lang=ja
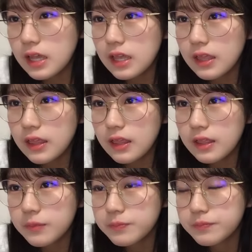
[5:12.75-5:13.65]

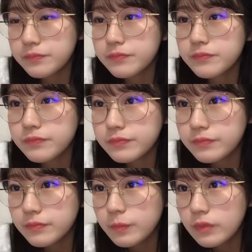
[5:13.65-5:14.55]

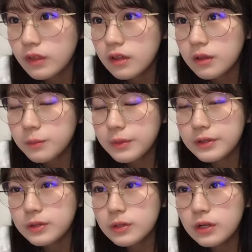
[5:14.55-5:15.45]

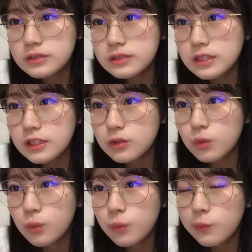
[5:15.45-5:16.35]
えー、いろいろあったけ
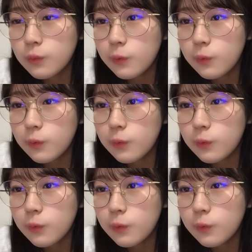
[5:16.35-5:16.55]
ど